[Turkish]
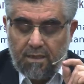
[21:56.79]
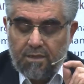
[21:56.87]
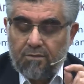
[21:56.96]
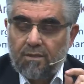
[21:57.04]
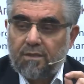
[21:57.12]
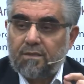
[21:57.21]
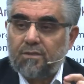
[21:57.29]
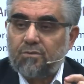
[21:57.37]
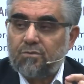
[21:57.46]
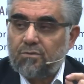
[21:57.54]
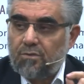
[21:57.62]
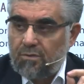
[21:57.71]
eyyüher
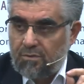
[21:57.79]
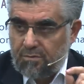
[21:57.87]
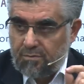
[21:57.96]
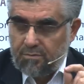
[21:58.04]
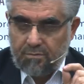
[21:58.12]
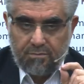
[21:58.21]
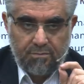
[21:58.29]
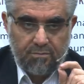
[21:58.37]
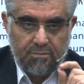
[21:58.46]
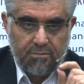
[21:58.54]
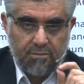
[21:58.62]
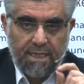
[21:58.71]
Rasul
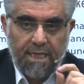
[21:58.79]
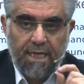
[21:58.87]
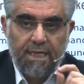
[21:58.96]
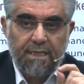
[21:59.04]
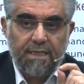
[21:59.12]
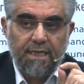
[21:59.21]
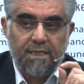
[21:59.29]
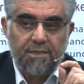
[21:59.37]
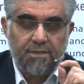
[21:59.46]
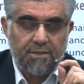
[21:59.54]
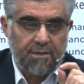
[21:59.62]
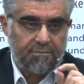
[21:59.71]
Ey
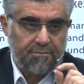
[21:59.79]
elçi